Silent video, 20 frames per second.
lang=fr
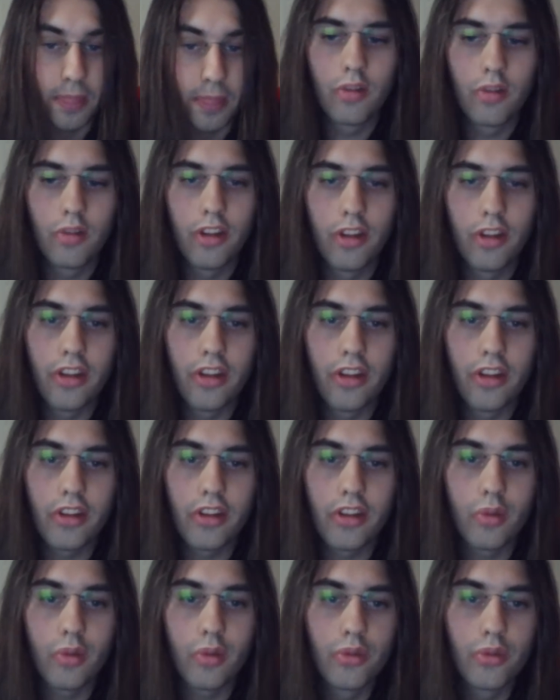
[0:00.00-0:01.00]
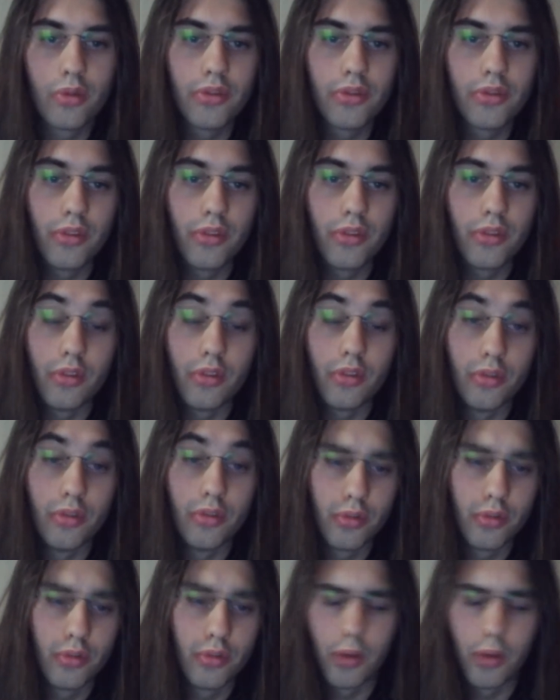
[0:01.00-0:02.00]
Donc la dernière euh,
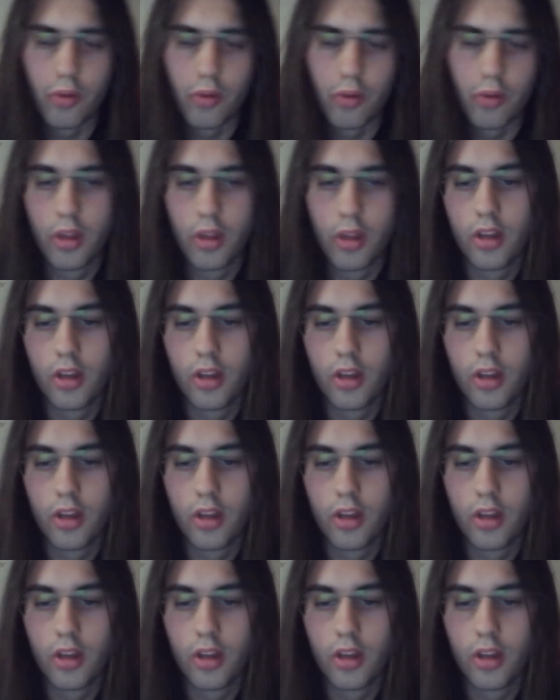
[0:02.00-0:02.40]
news, pardon,